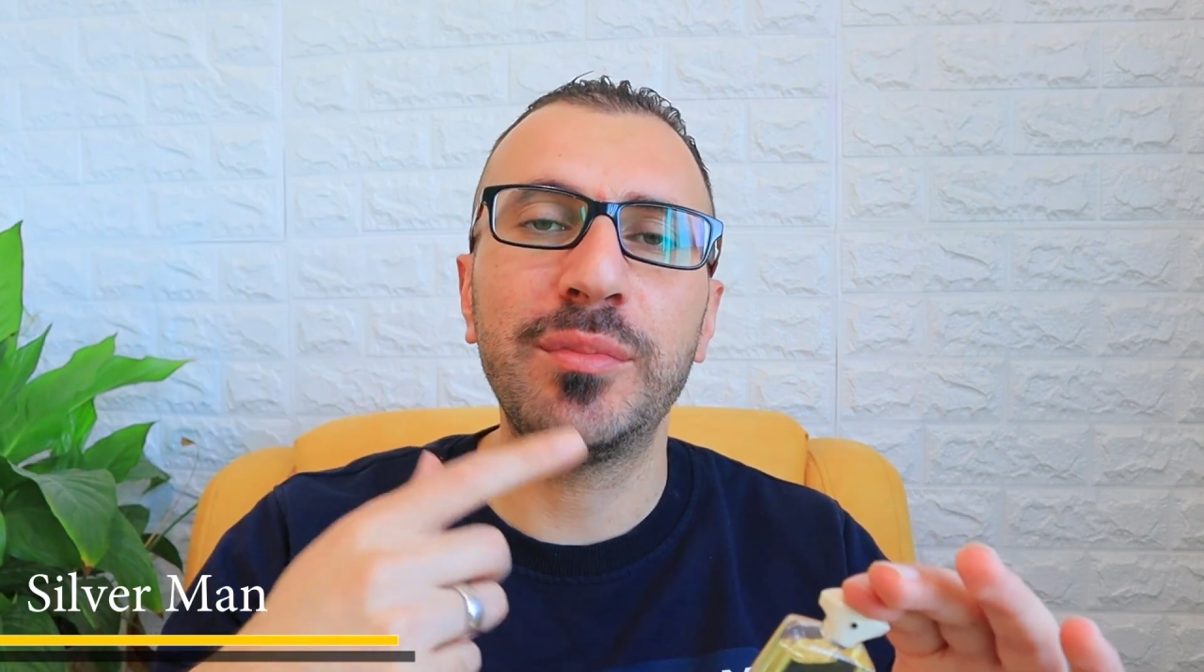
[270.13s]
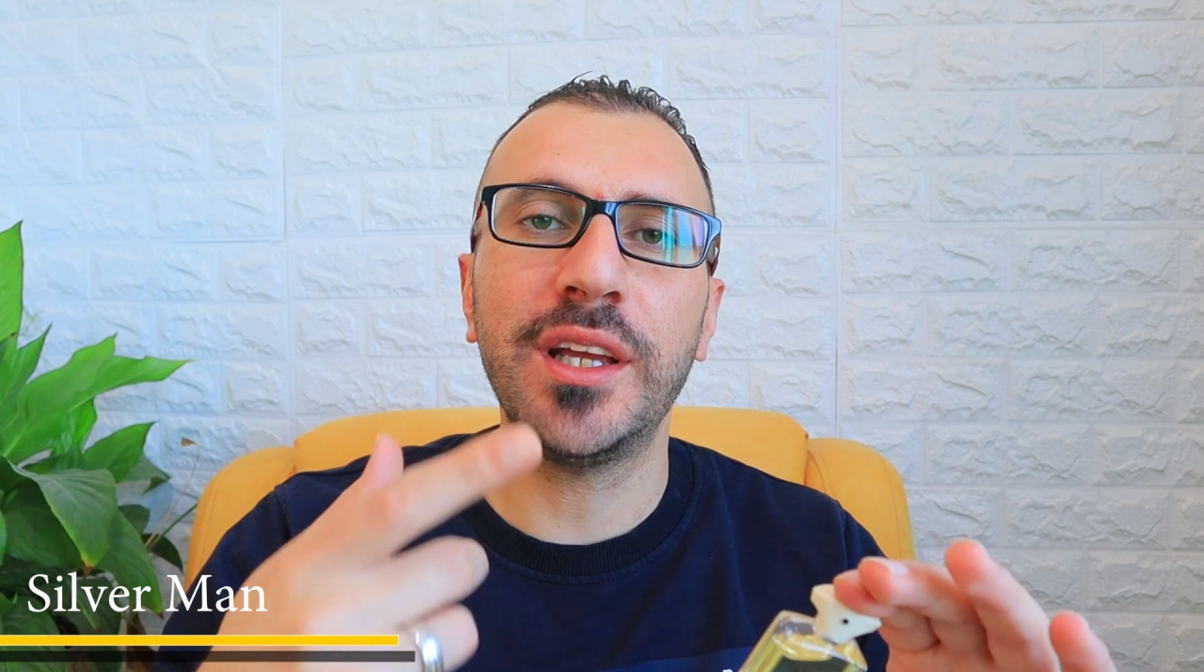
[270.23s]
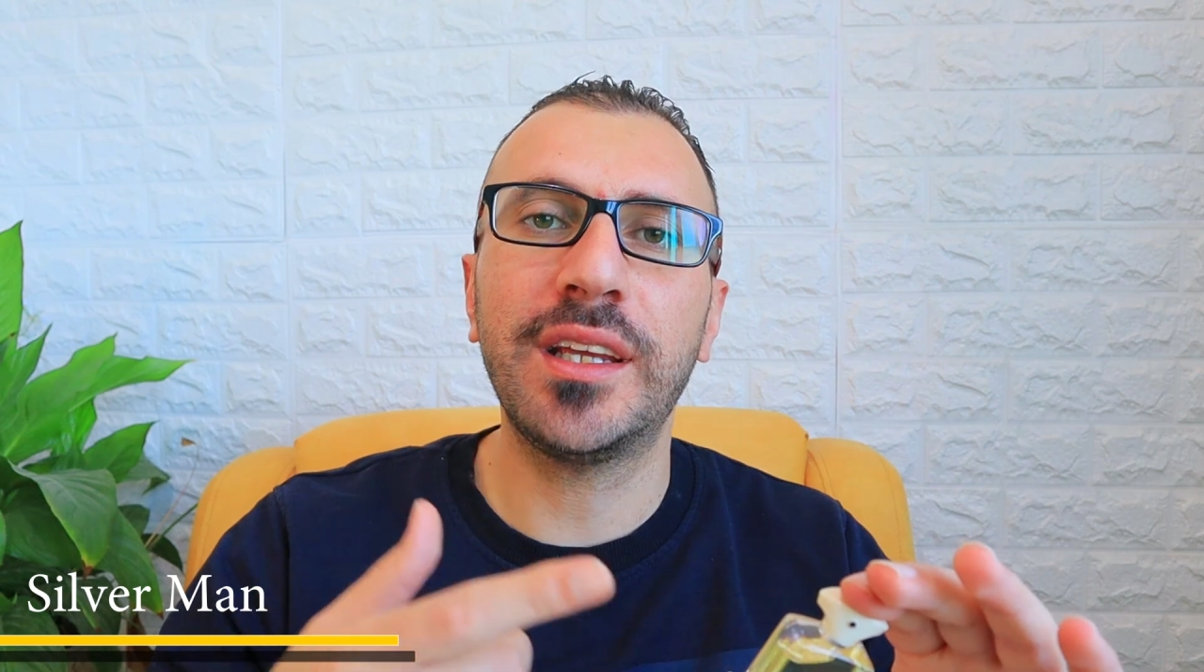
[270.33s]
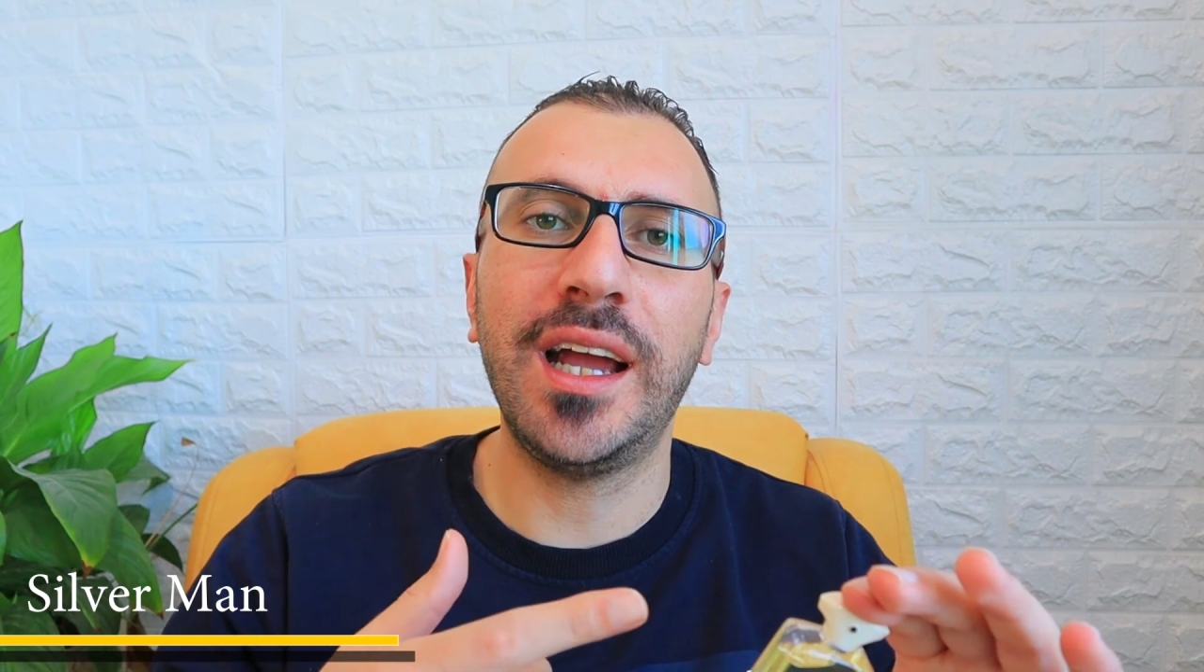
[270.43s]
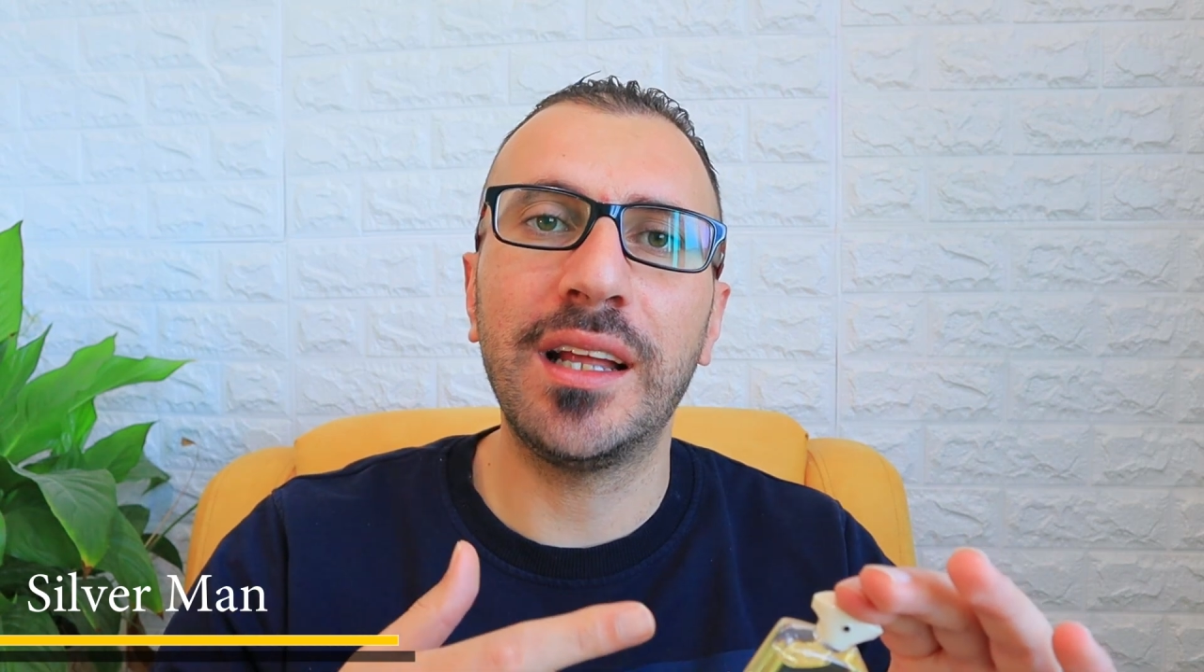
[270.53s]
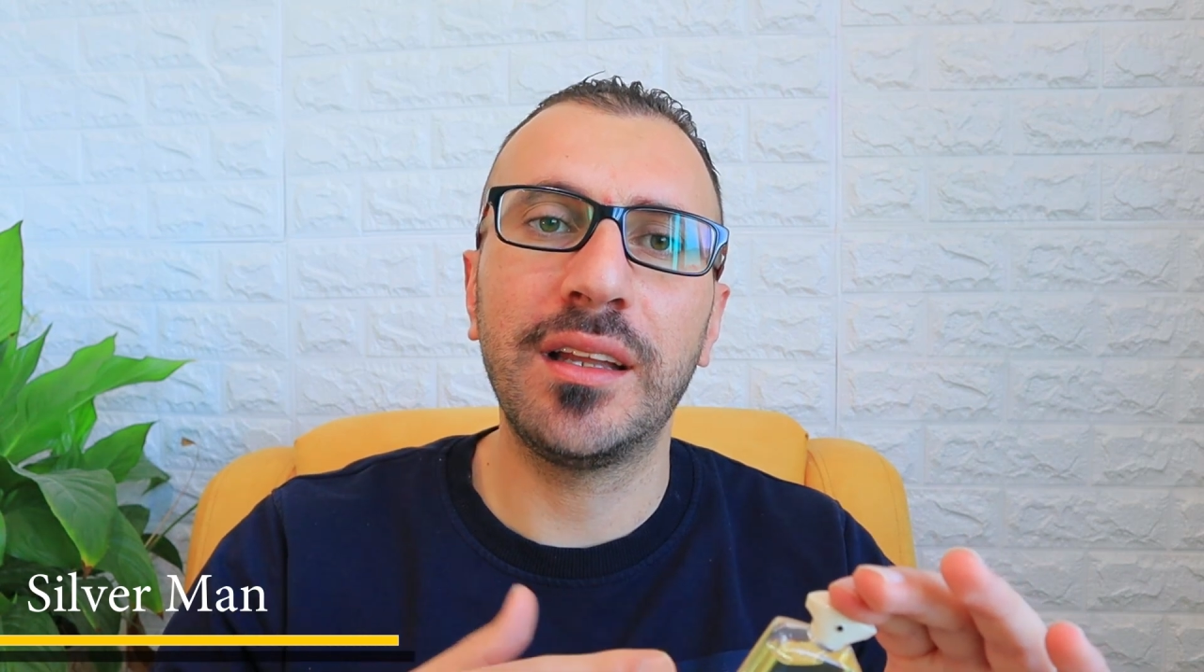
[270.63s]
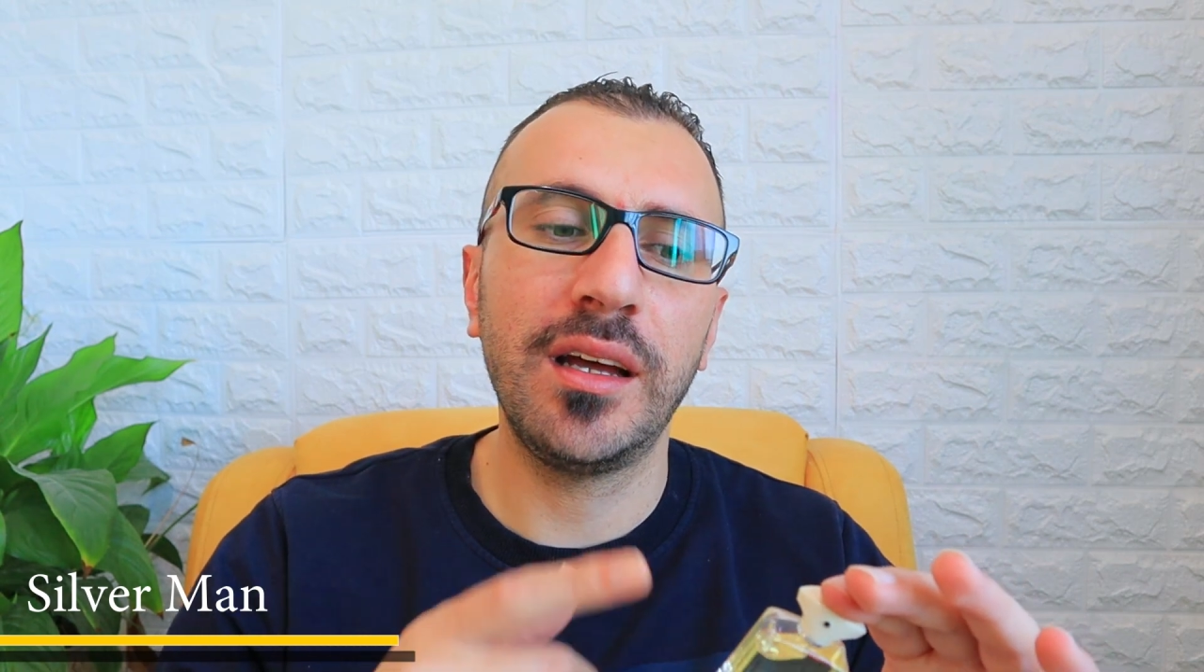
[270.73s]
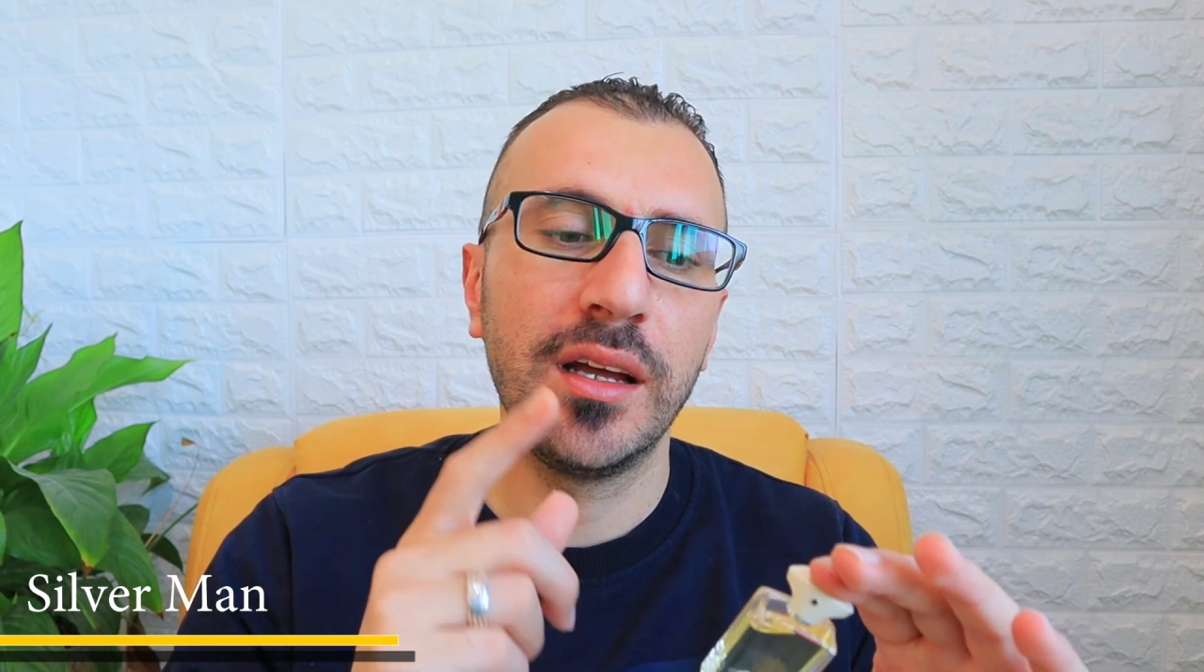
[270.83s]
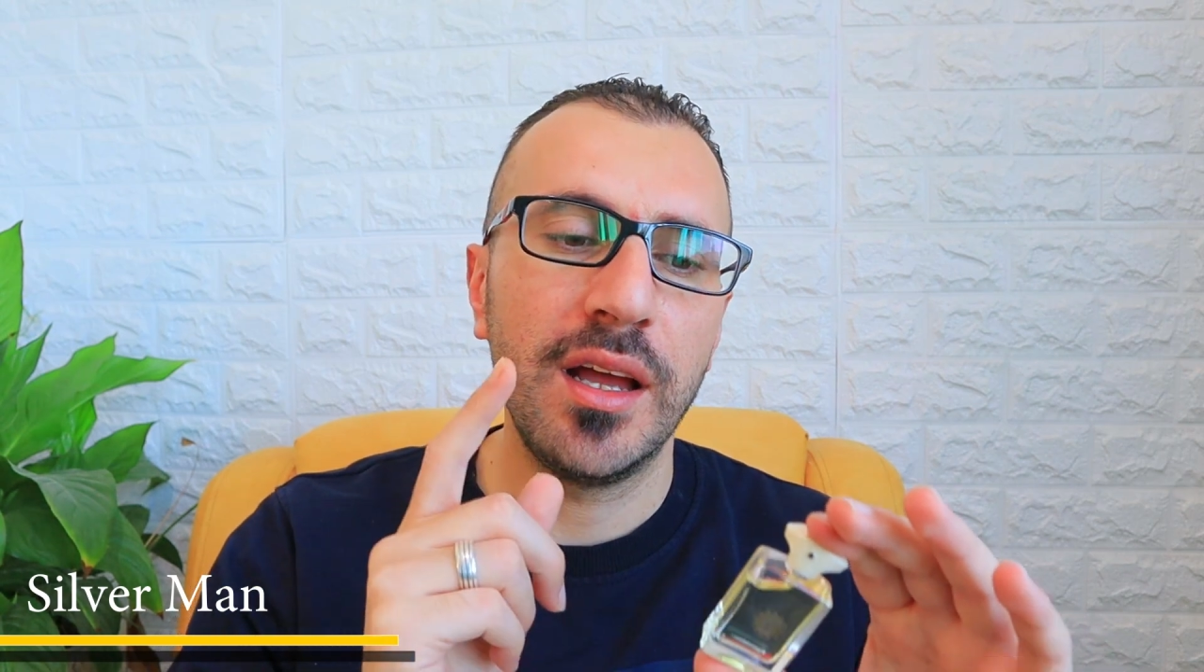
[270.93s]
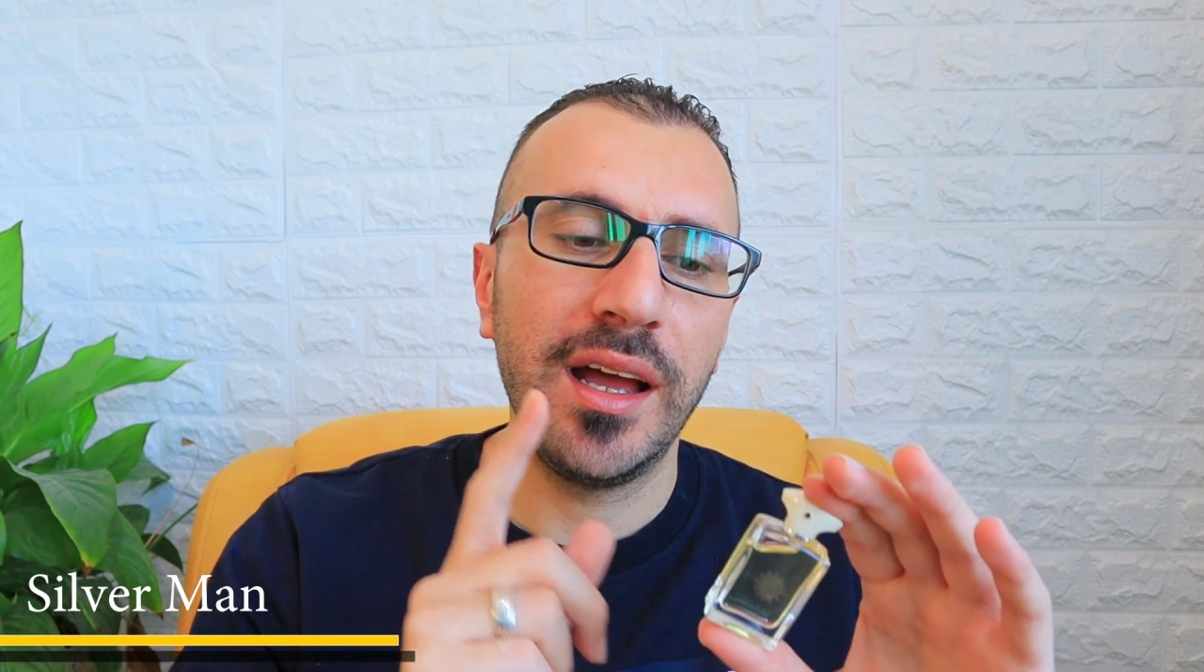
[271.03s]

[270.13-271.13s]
بتحكي عنها